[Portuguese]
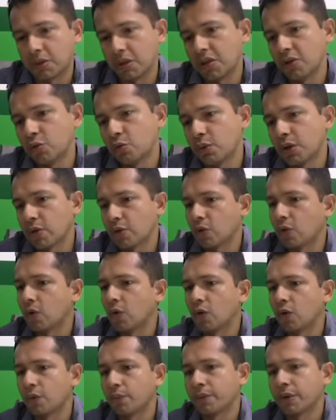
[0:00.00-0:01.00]
em uma
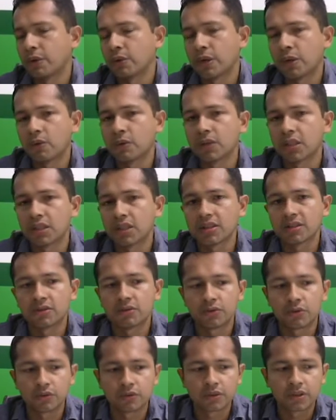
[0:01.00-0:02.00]
compra ou na
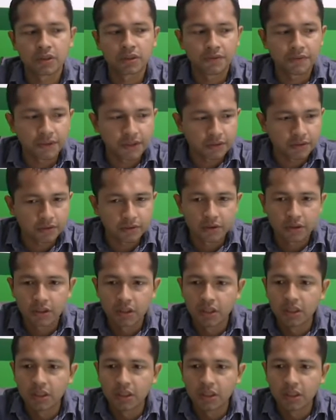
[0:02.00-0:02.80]
contratação de algum serviço,